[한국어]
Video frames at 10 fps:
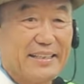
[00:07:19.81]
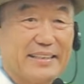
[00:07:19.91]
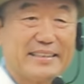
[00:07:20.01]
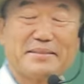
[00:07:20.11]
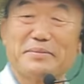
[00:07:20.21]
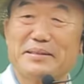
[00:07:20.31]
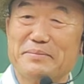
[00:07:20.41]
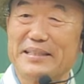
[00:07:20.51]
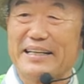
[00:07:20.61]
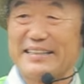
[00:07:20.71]

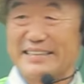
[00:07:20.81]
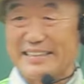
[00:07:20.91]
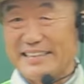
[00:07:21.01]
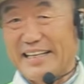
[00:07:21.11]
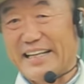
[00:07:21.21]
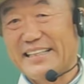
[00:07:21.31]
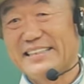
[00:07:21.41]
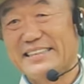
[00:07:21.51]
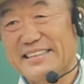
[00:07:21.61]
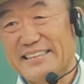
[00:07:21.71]
덕분입니다를 그렇게
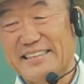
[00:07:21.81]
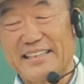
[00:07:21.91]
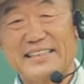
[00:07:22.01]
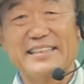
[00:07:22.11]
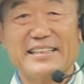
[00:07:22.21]
이렇게